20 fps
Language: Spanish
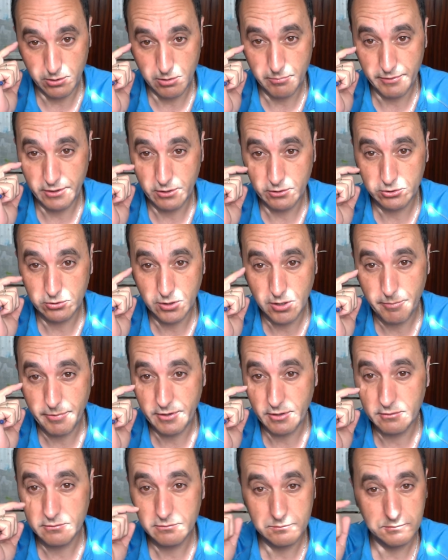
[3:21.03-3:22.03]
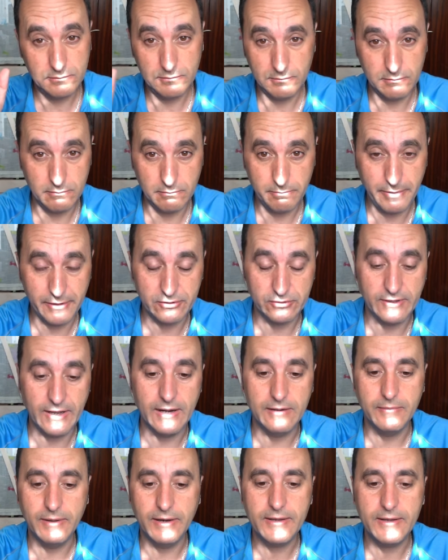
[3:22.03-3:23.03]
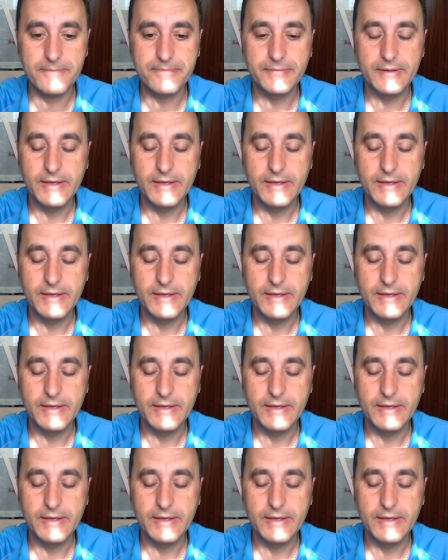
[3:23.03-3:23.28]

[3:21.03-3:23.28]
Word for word: Como digo, esto es una opinión mm, personal, ¿vale?